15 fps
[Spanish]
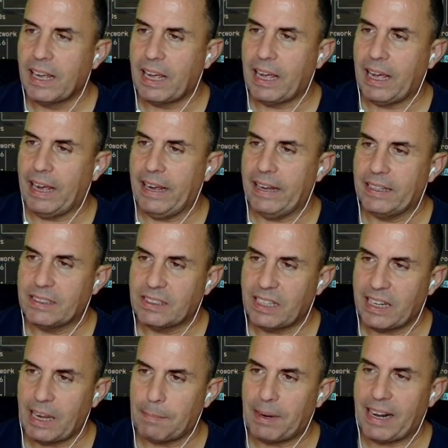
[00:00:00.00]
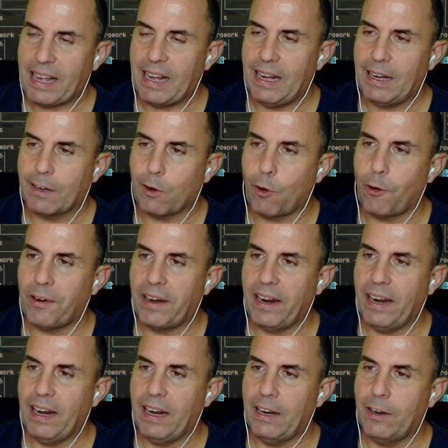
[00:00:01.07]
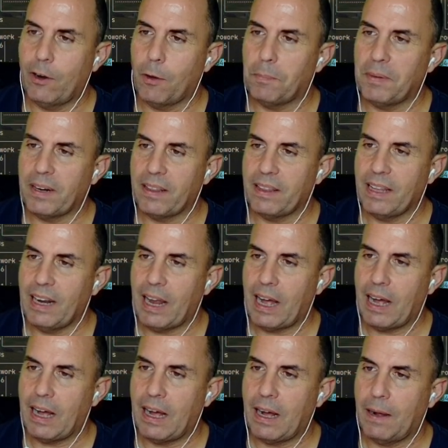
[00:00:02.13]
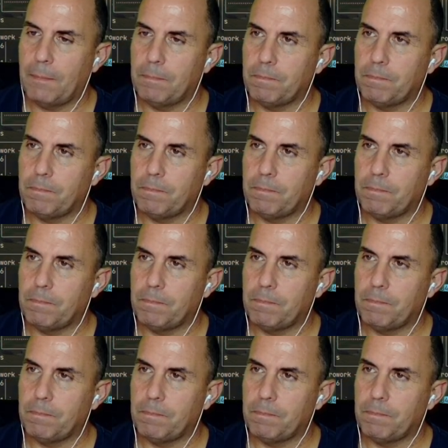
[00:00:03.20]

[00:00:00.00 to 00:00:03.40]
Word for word: que se llamará con el nombre de la,